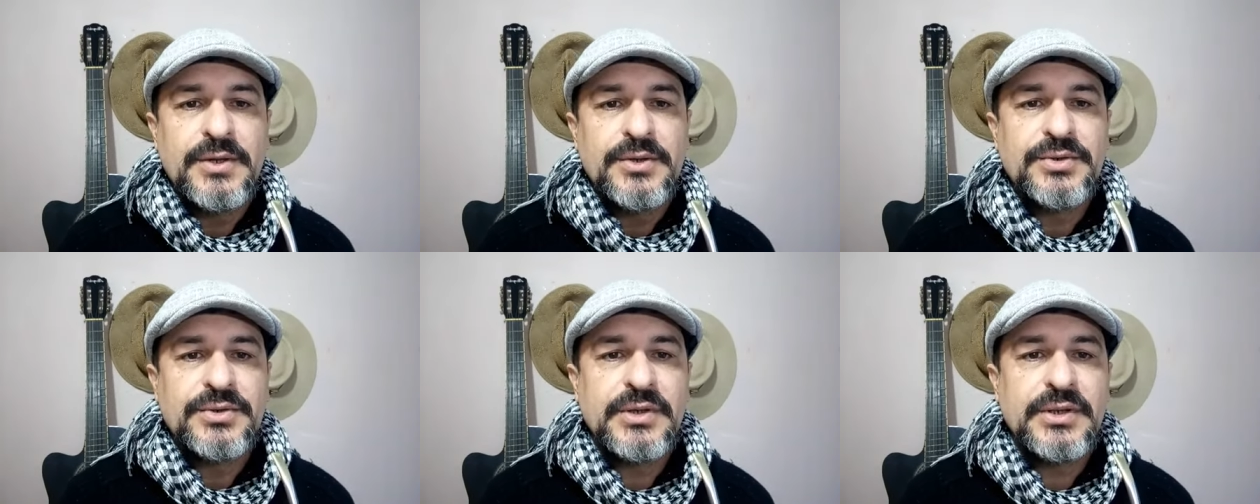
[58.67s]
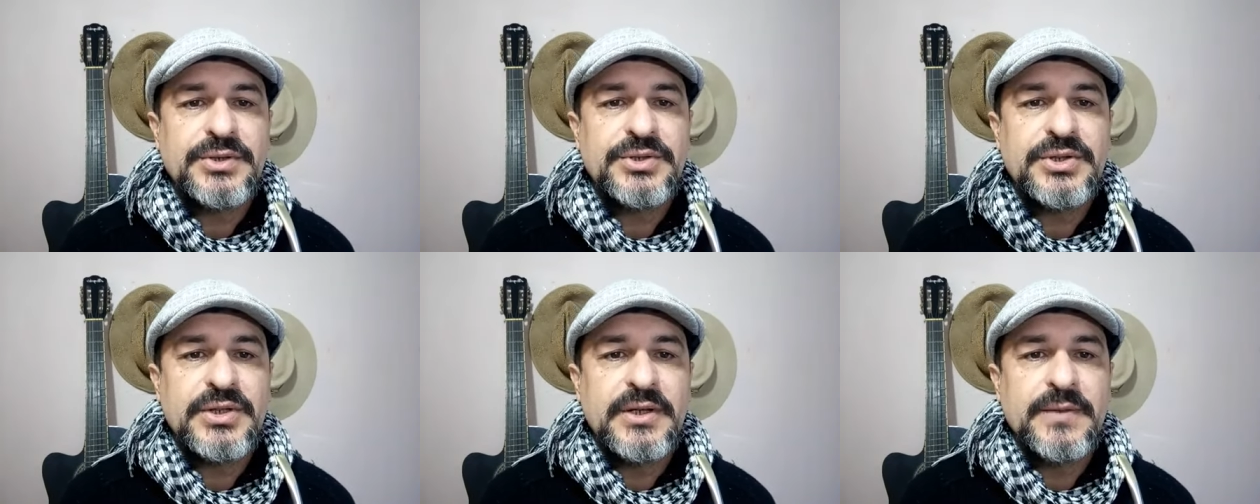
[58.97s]

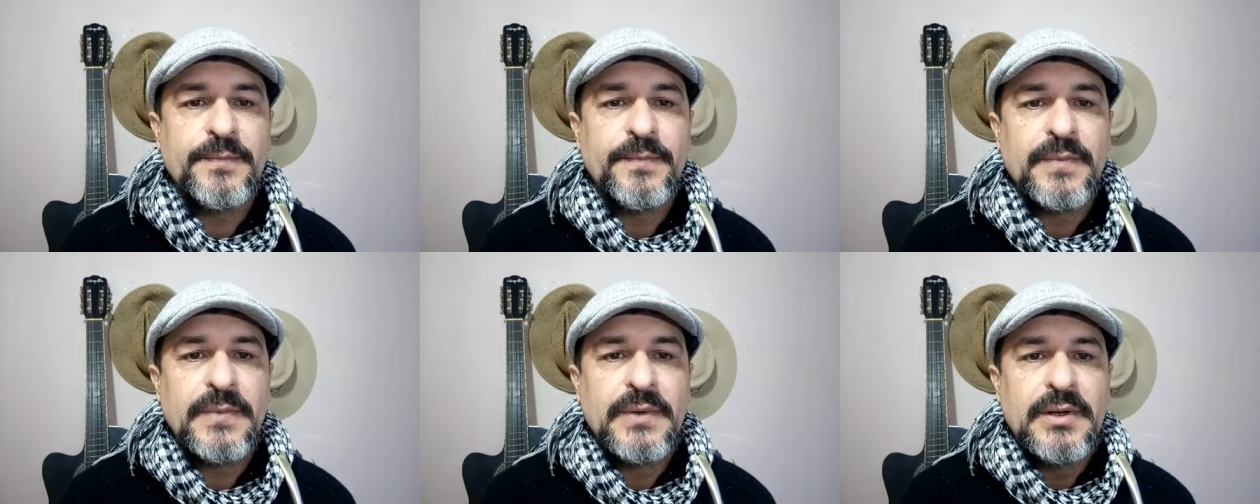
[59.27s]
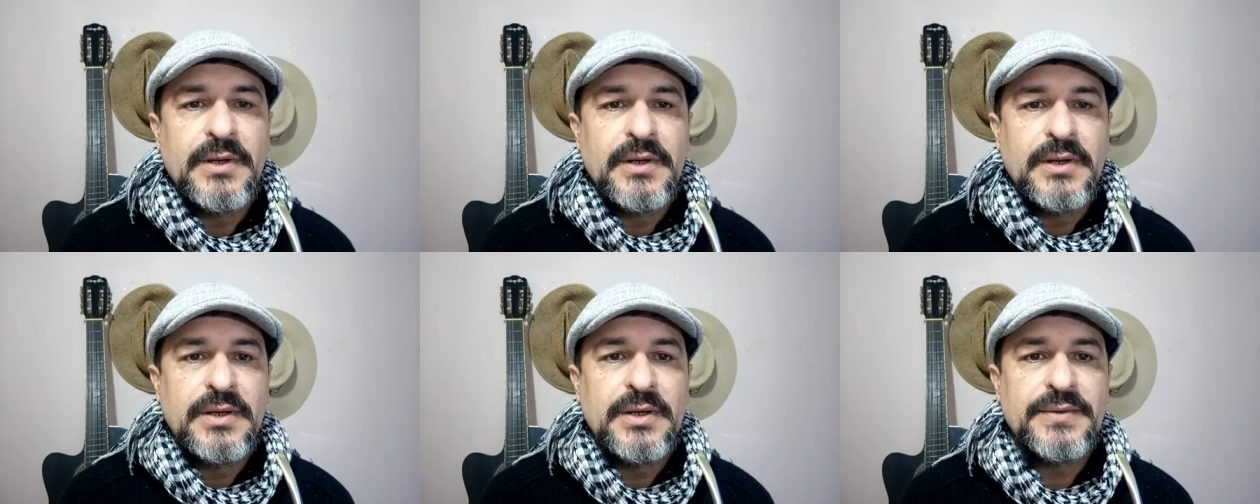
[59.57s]
Gente,
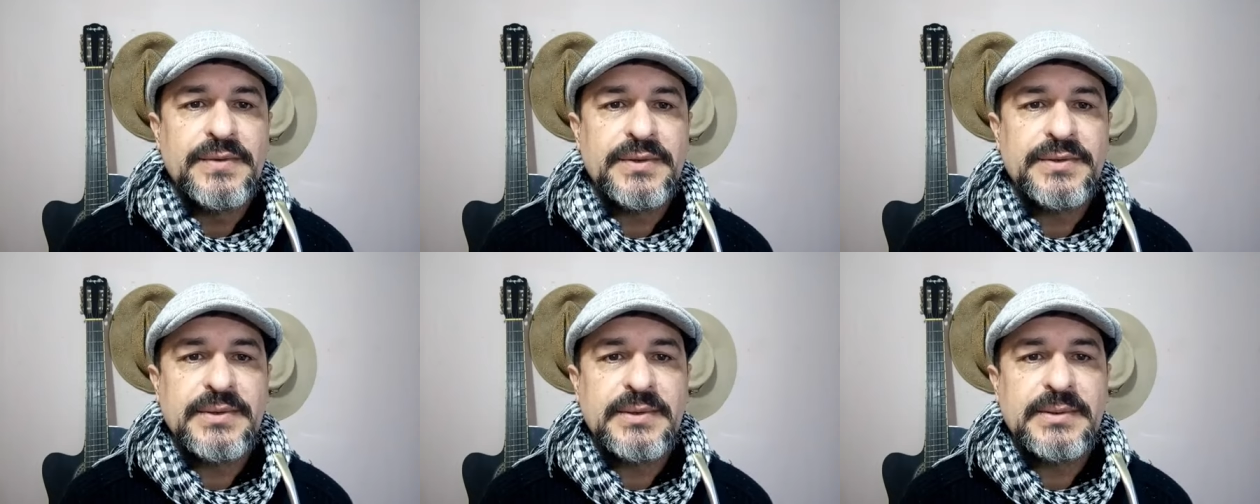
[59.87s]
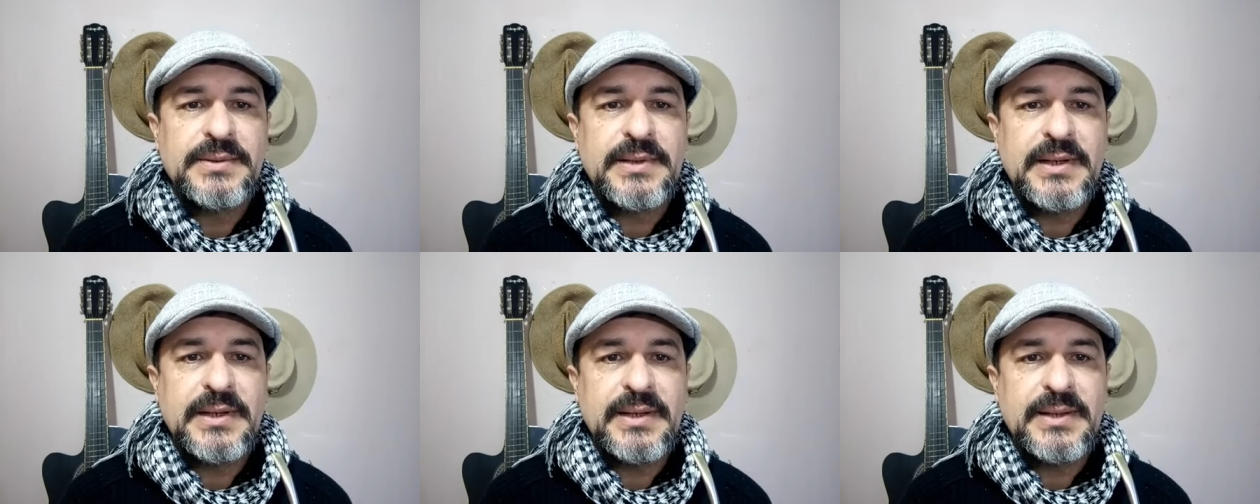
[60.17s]
existem
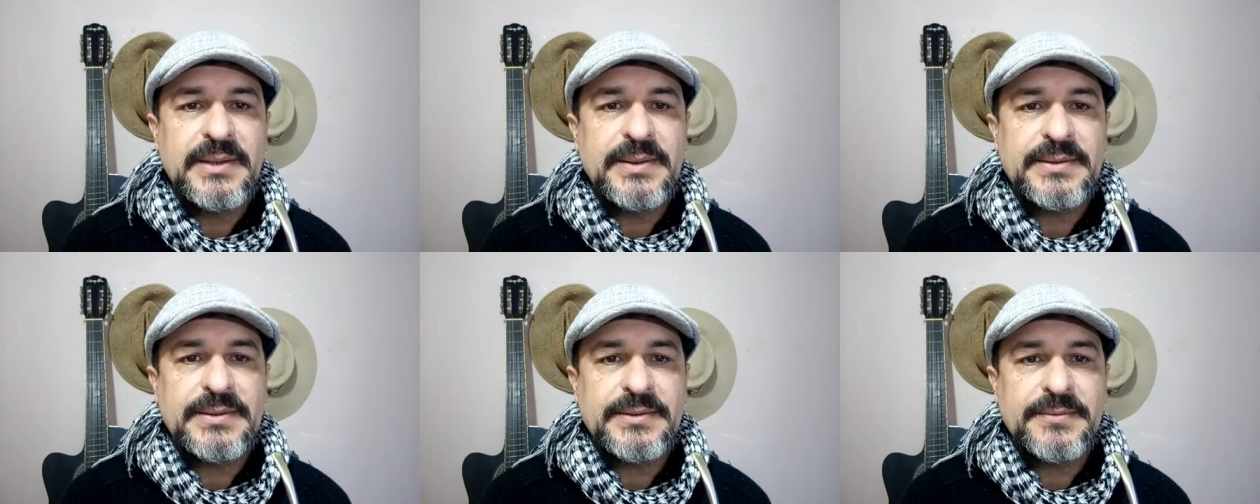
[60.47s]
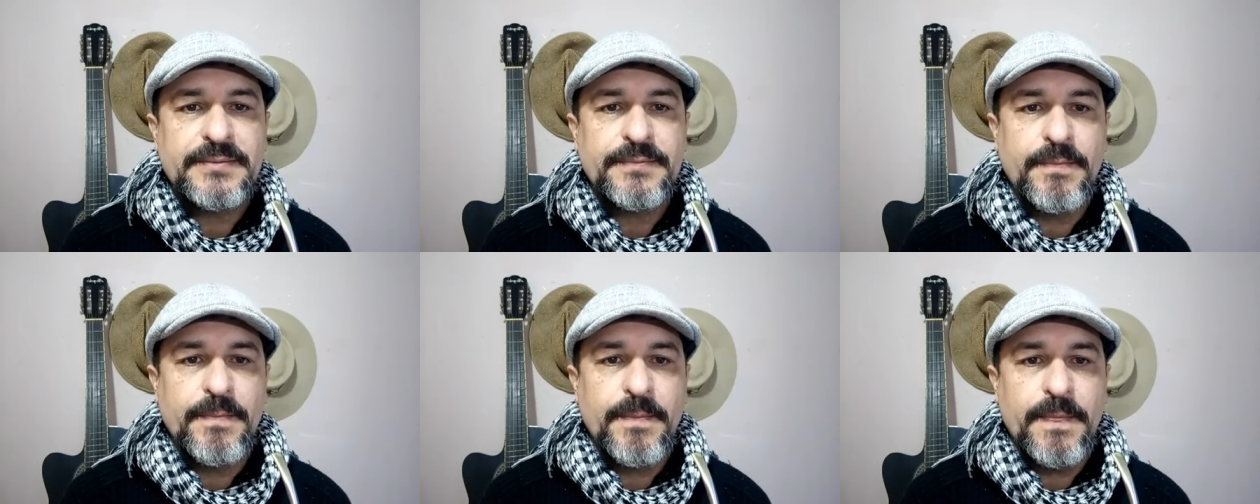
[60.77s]
três